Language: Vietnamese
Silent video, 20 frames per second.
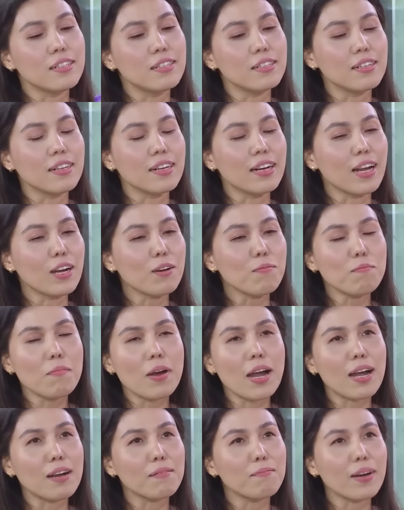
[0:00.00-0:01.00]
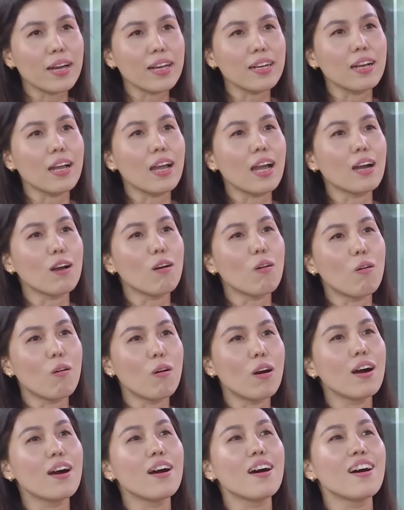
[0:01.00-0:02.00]
đường nắng ban mai ngàn
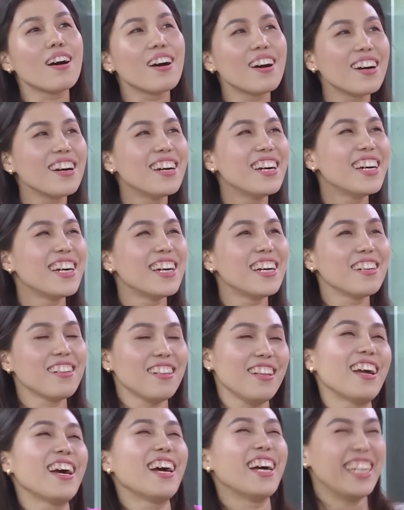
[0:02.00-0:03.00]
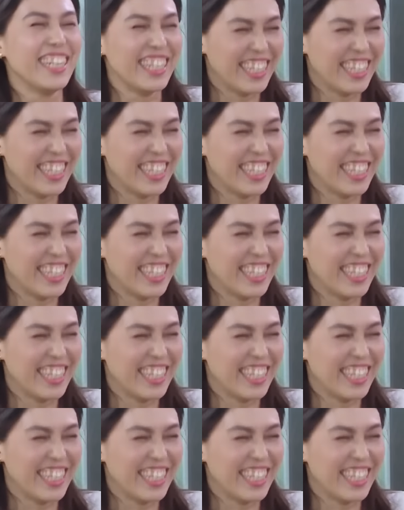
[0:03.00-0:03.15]
hoa. Dạ.